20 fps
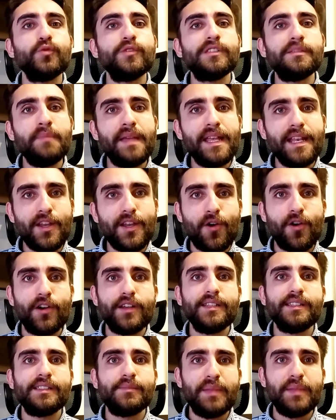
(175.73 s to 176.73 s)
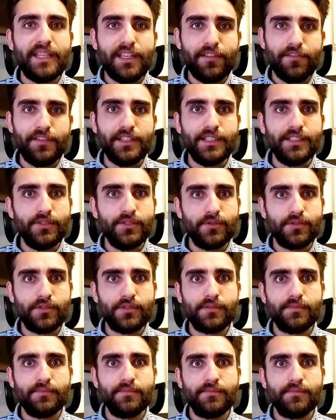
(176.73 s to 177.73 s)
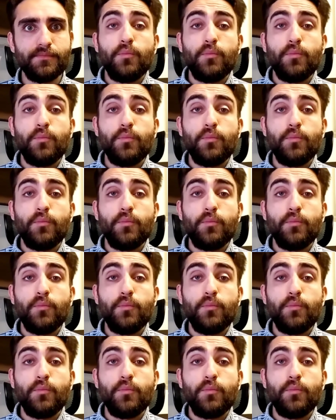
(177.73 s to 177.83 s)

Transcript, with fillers: os melhores benefícios.